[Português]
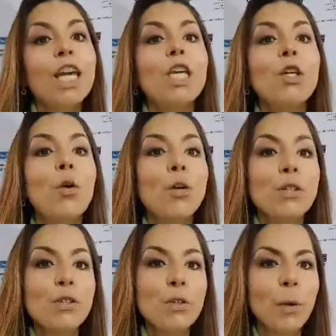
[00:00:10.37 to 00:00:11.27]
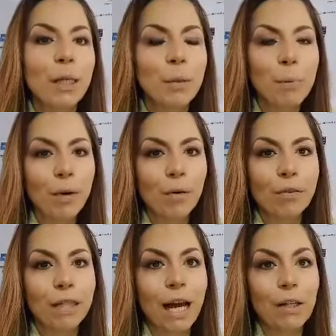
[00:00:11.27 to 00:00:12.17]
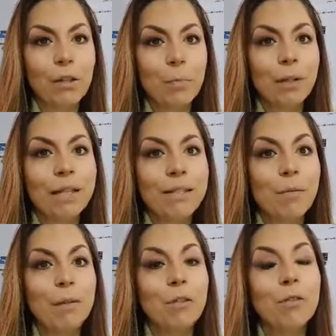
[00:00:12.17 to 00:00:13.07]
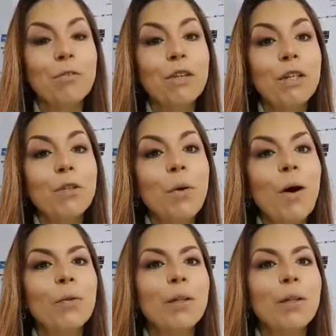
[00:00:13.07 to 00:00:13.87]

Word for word: e hoje estou aqui para convidá-los para o lançamento virtual do